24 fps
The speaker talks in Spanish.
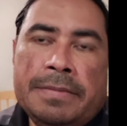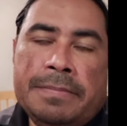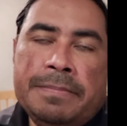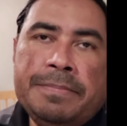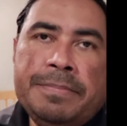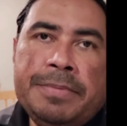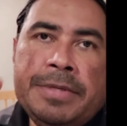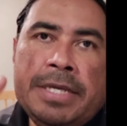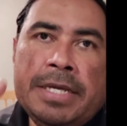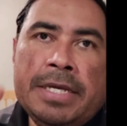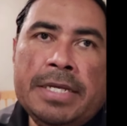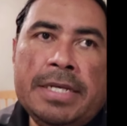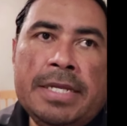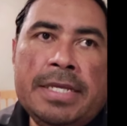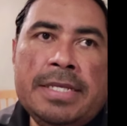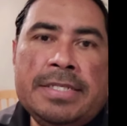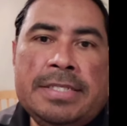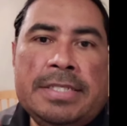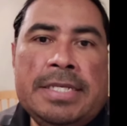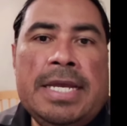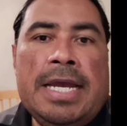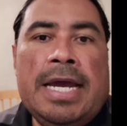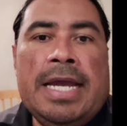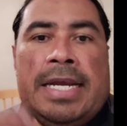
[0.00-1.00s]
viene y
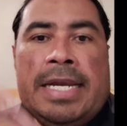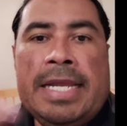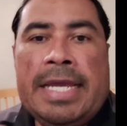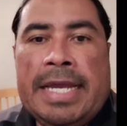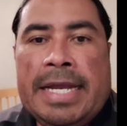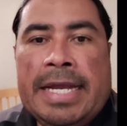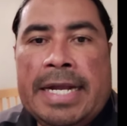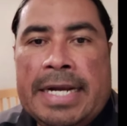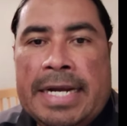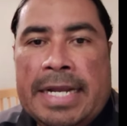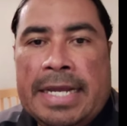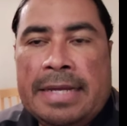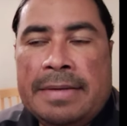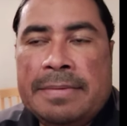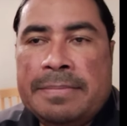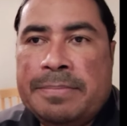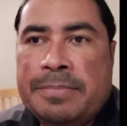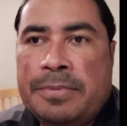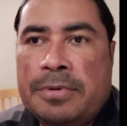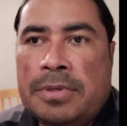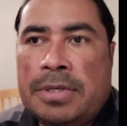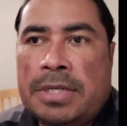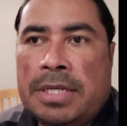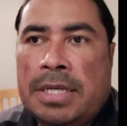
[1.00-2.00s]
se alegra
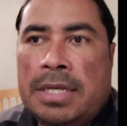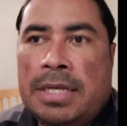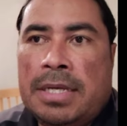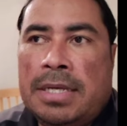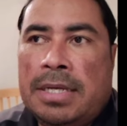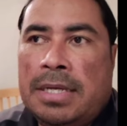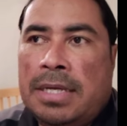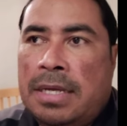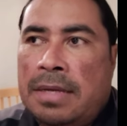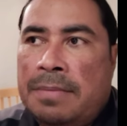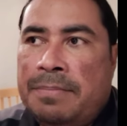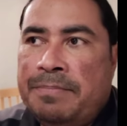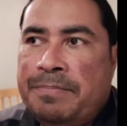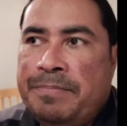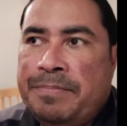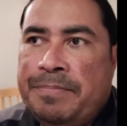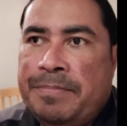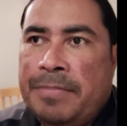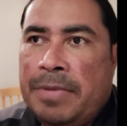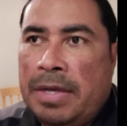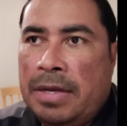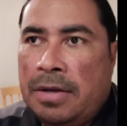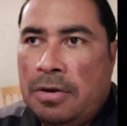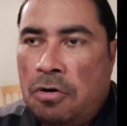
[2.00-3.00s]
porque em,
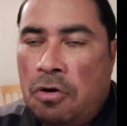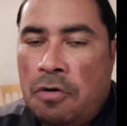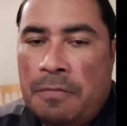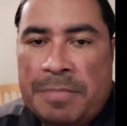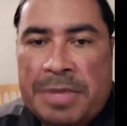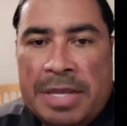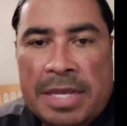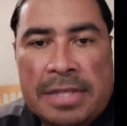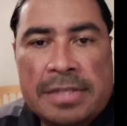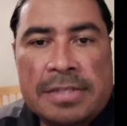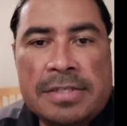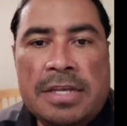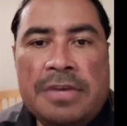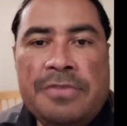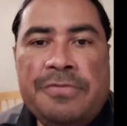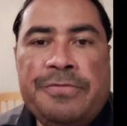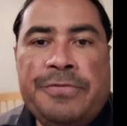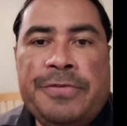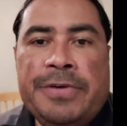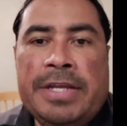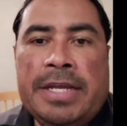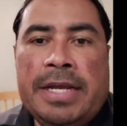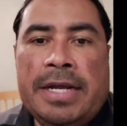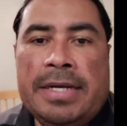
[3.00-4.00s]
comienza a
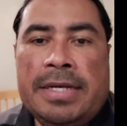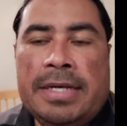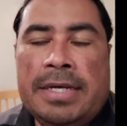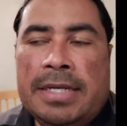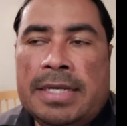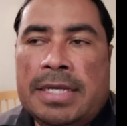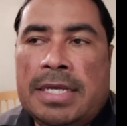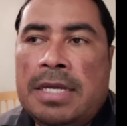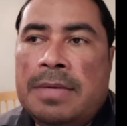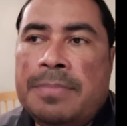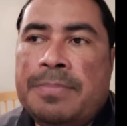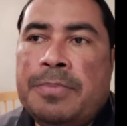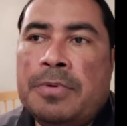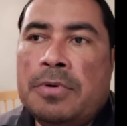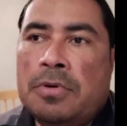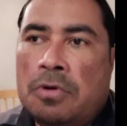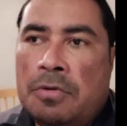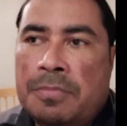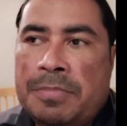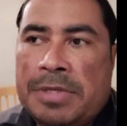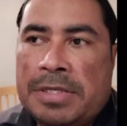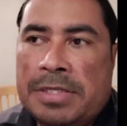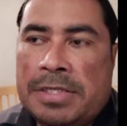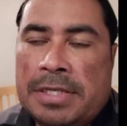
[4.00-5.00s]
enfriar el equipo,
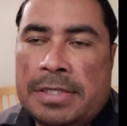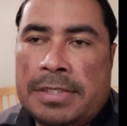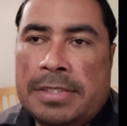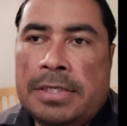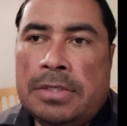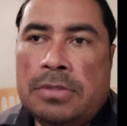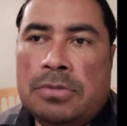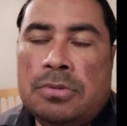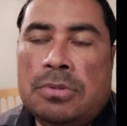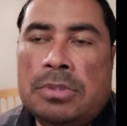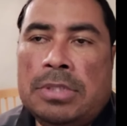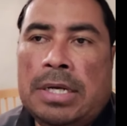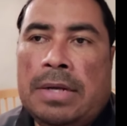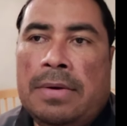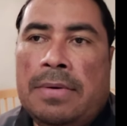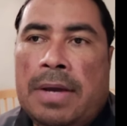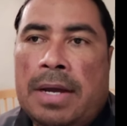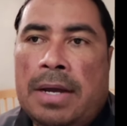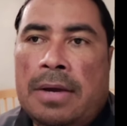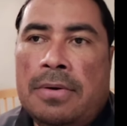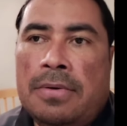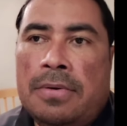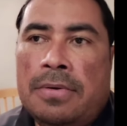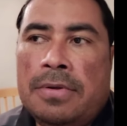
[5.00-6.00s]
comienza a hacer su
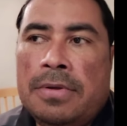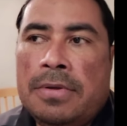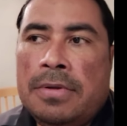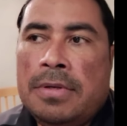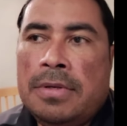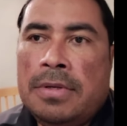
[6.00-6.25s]
trabajo.